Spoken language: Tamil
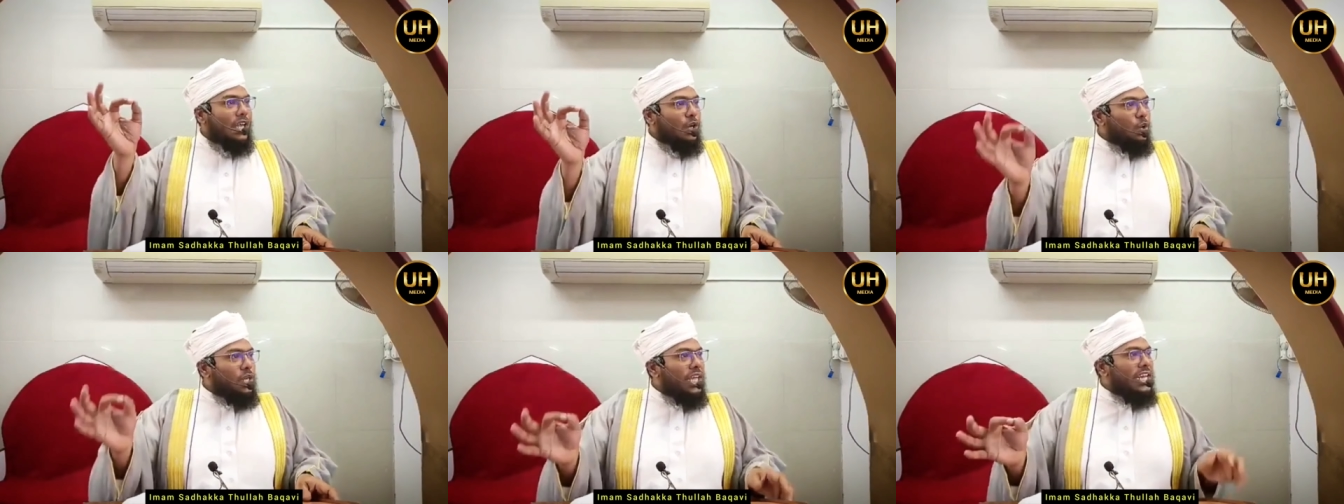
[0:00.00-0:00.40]

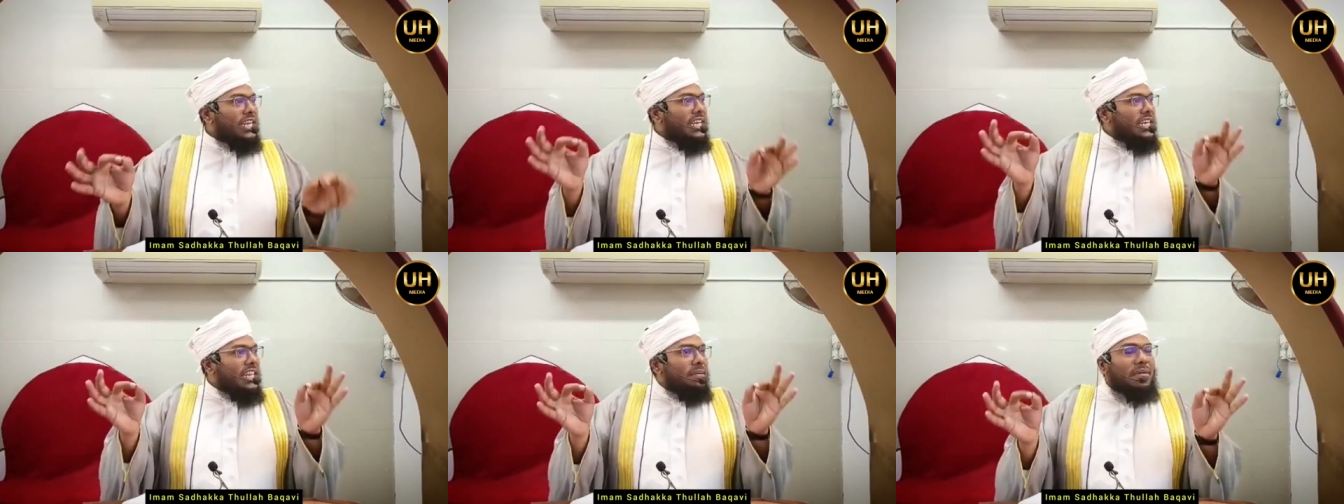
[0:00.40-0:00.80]
அதற்குரிய
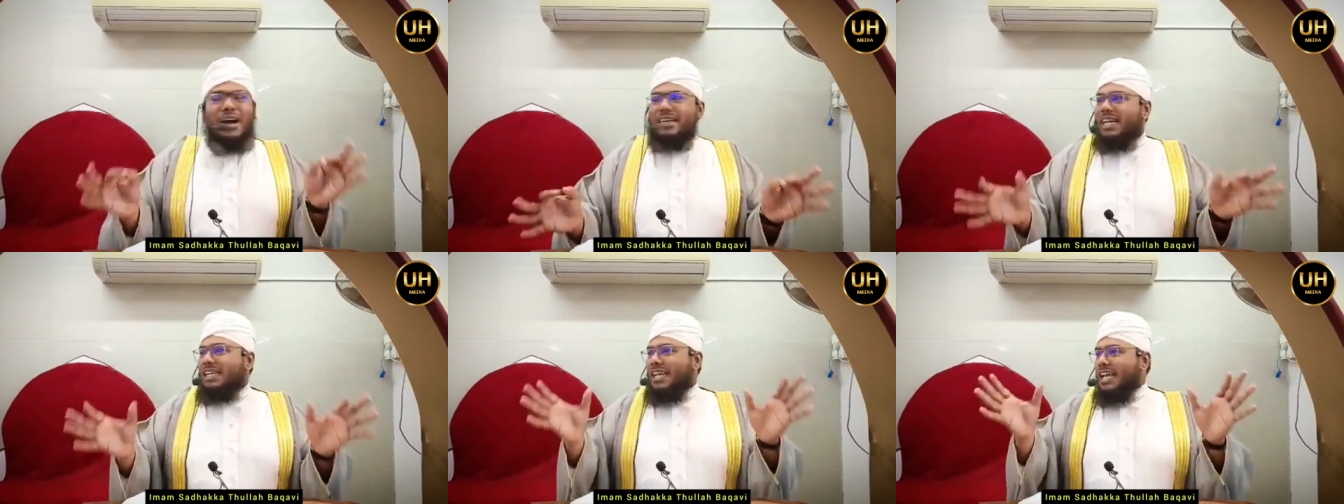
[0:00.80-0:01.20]

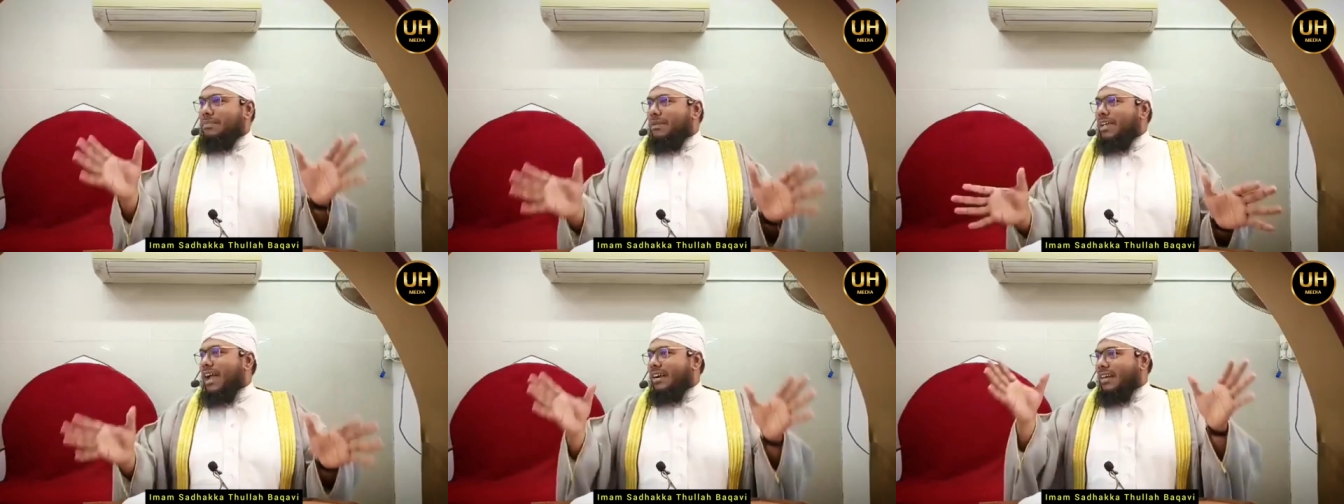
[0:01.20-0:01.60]
நீதமான
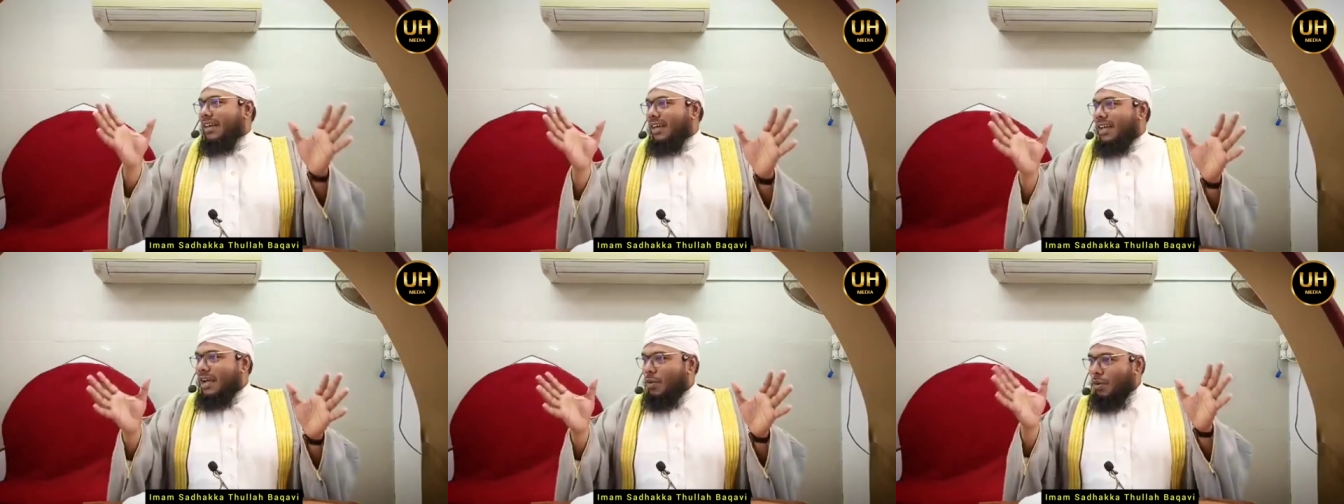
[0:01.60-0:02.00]

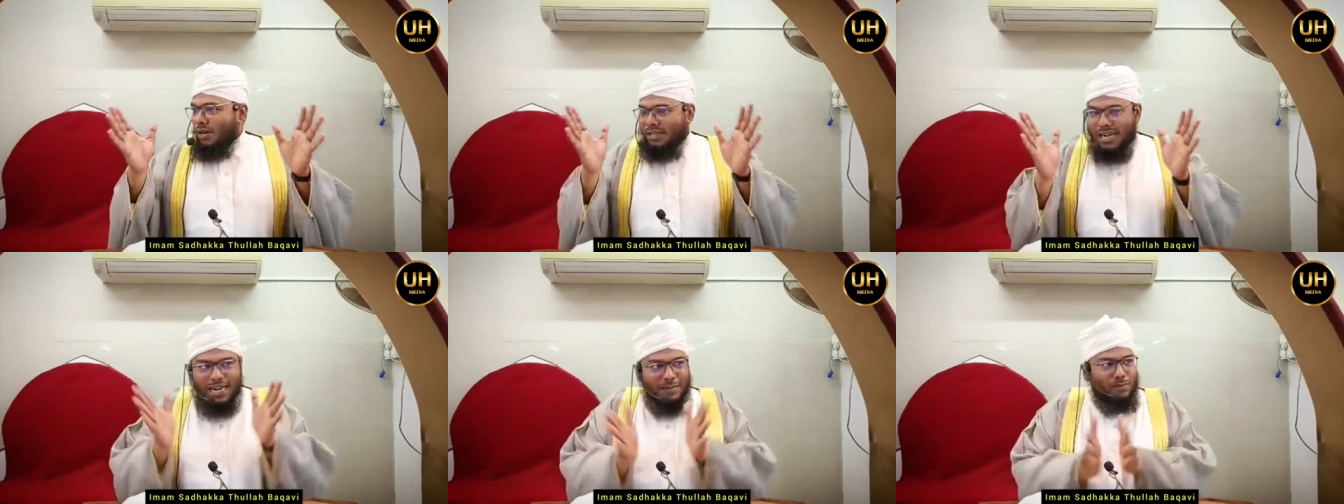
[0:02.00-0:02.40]
நேர்மையான
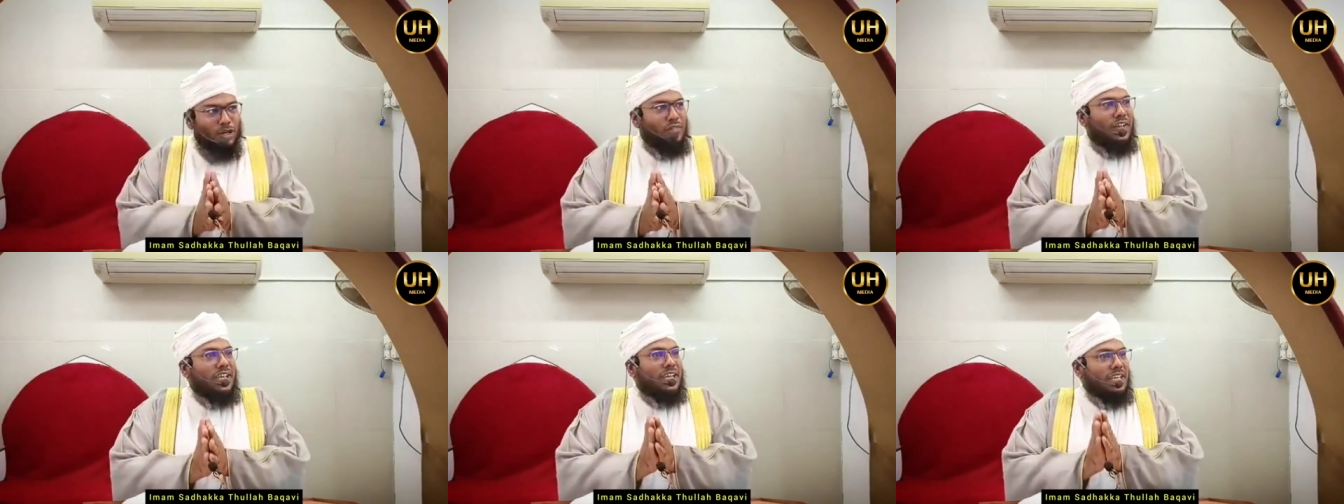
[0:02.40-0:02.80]
ஒரு நல்
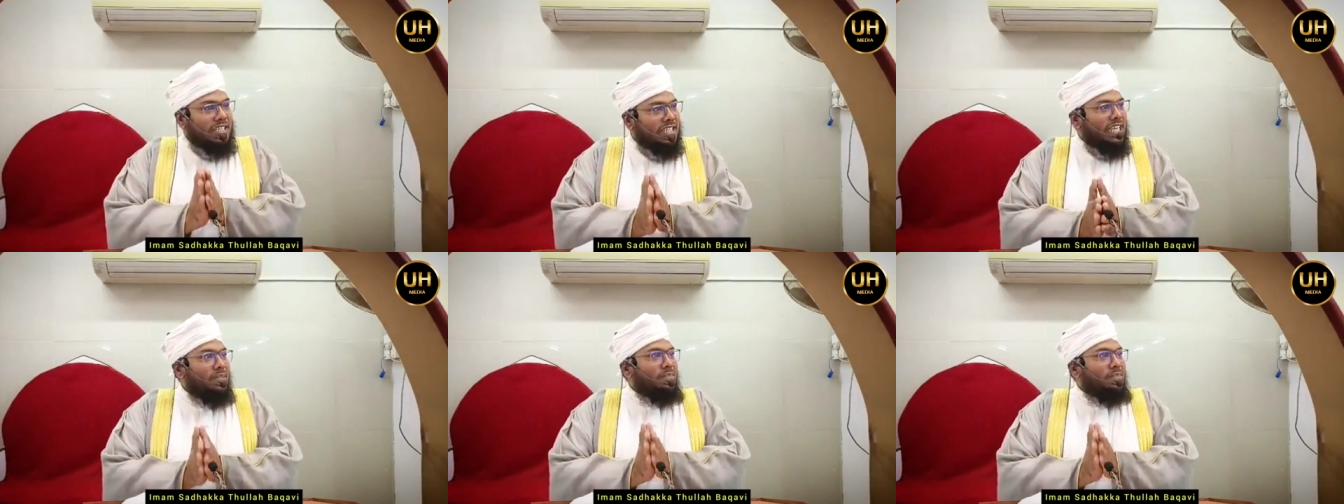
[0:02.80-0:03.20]
முடிவை
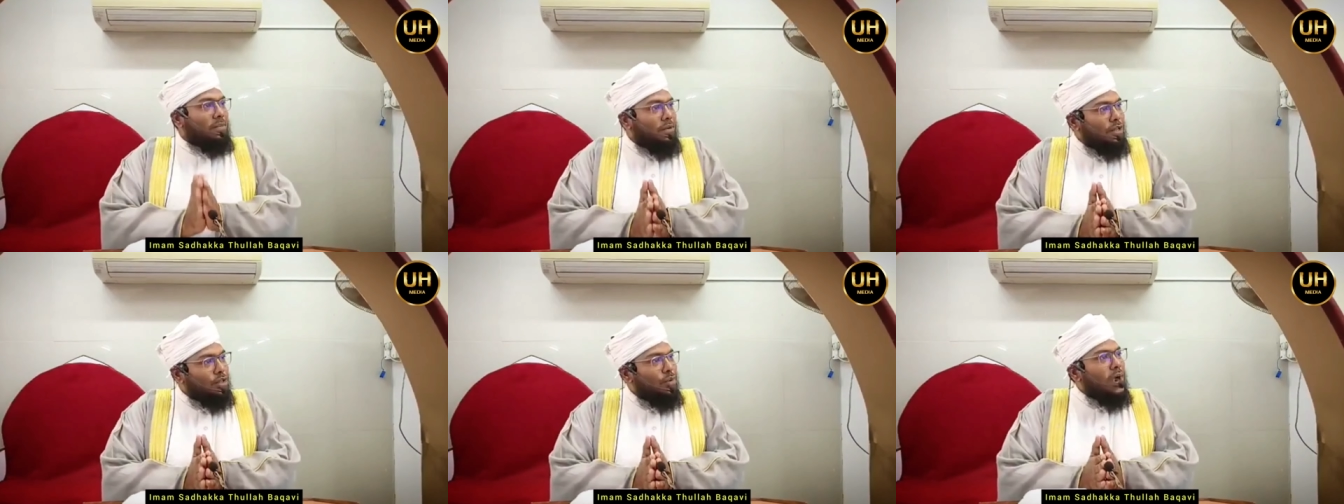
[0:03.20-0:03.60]
நிச்சயம்
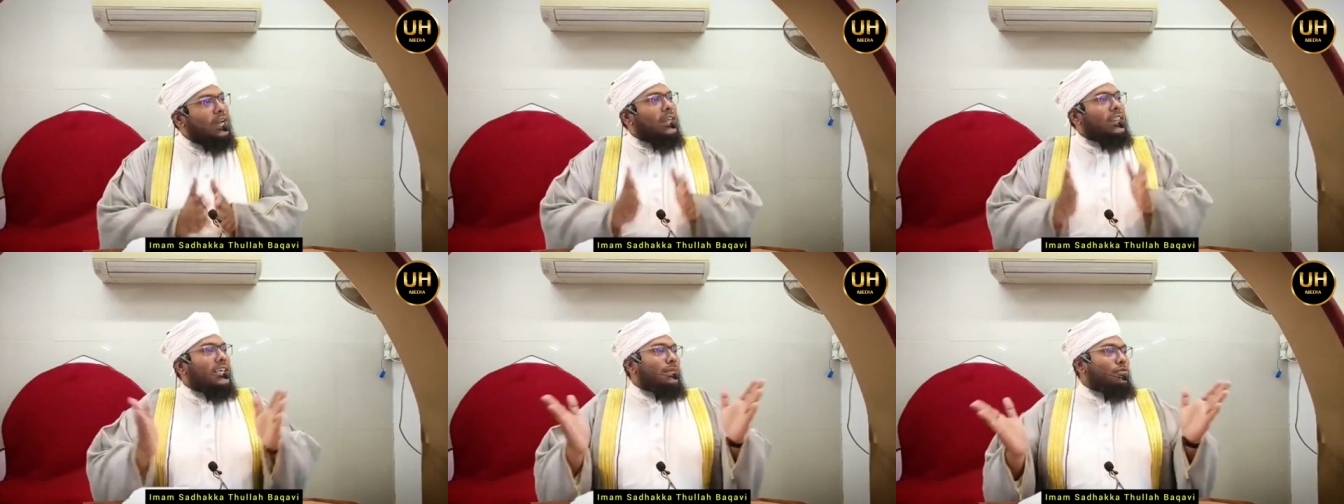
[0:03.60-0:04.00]

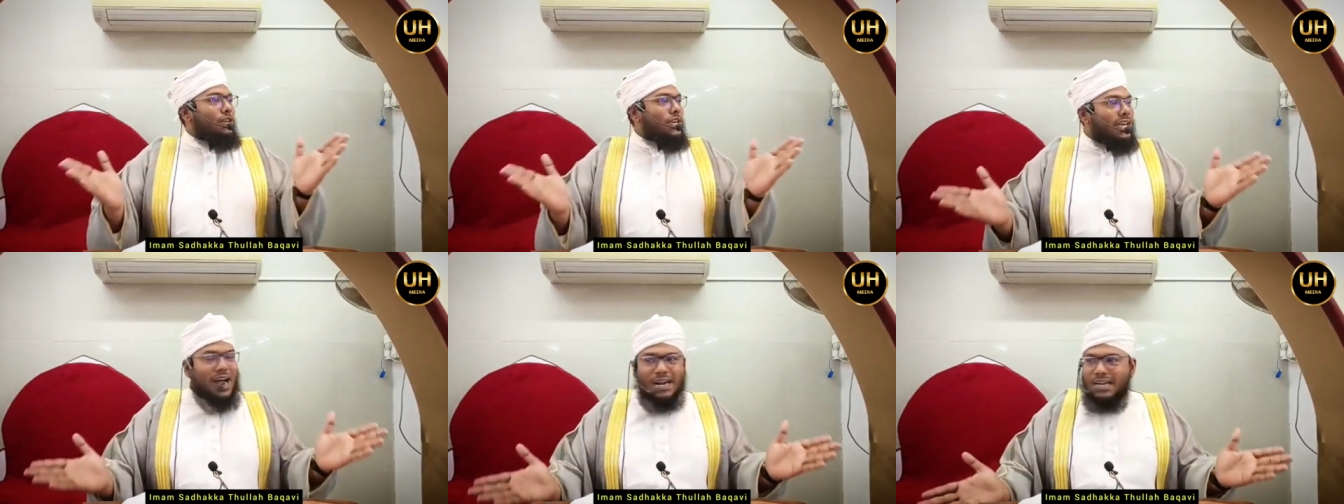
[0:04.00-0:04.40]
ஏற்படுத்துவான் அதை
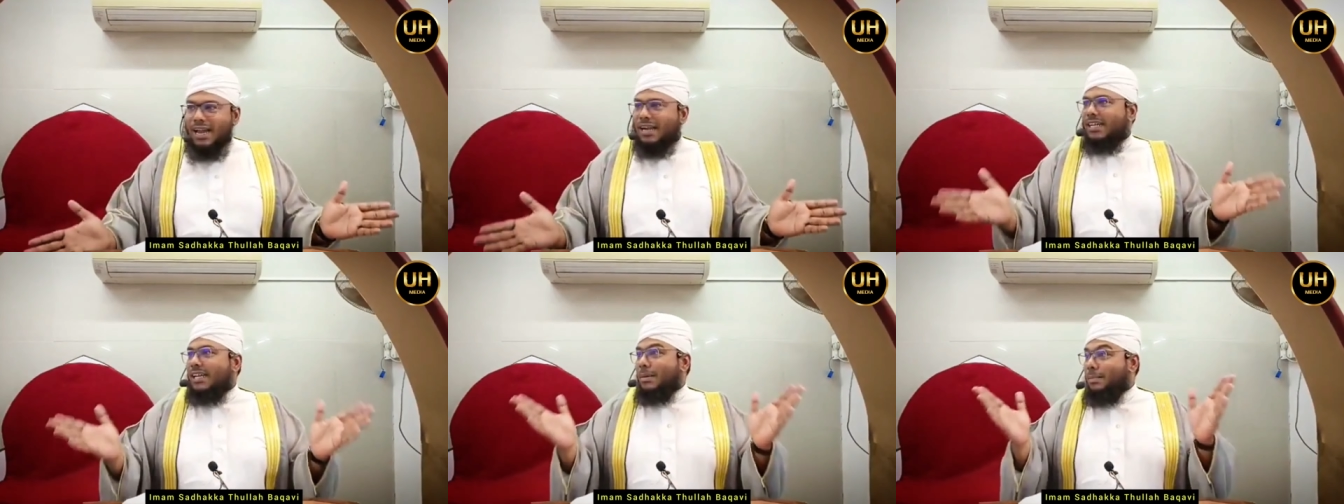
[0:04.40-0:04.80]
நம்முடைய
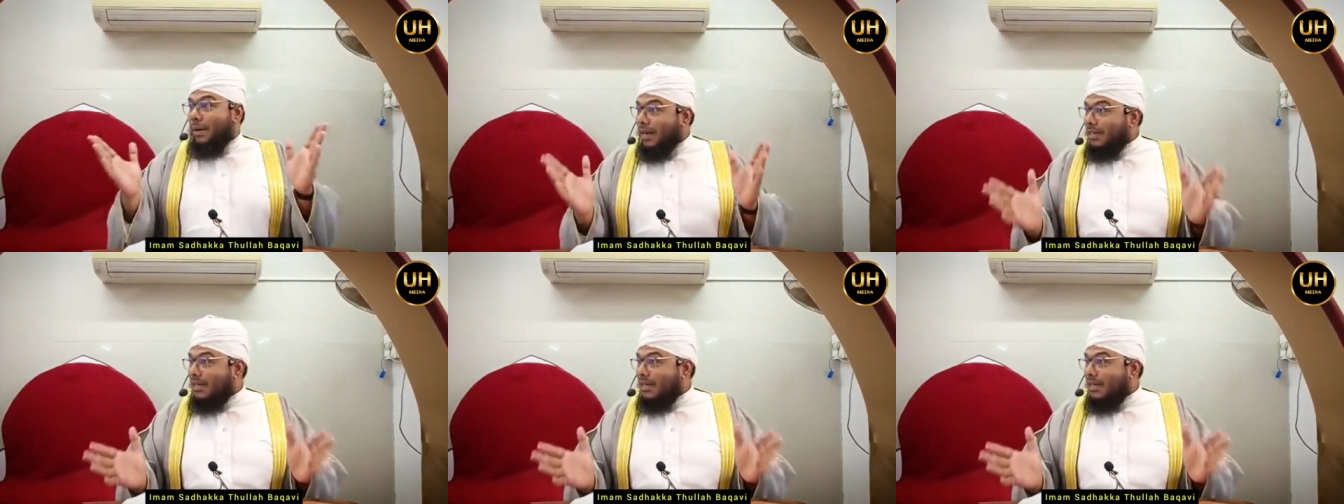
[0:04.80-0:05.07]
காலங்களிலே